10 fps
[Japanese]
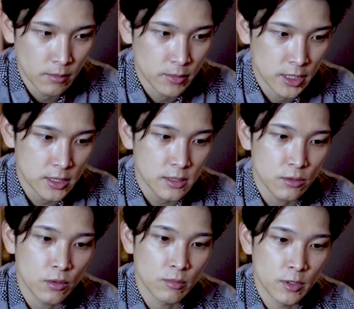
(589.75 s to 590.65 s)
もうデザイン
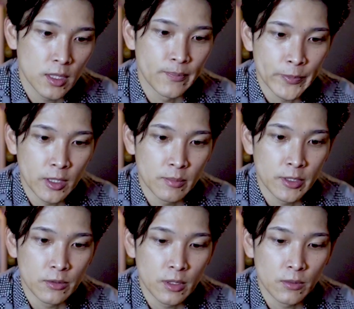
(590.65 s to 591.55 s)
の好みは、ね、
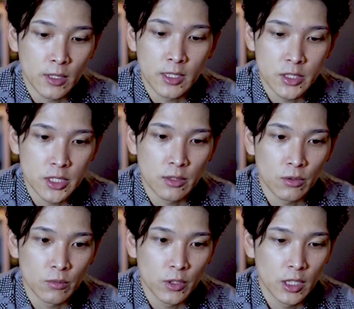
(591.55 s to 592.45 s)
今言ったような感じで
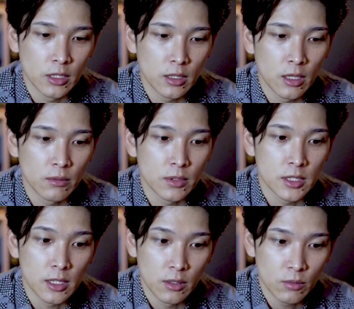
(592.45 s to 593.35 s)
とても気に入っているんで
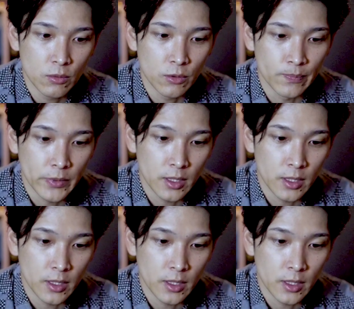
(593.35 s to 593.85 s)
すけれども、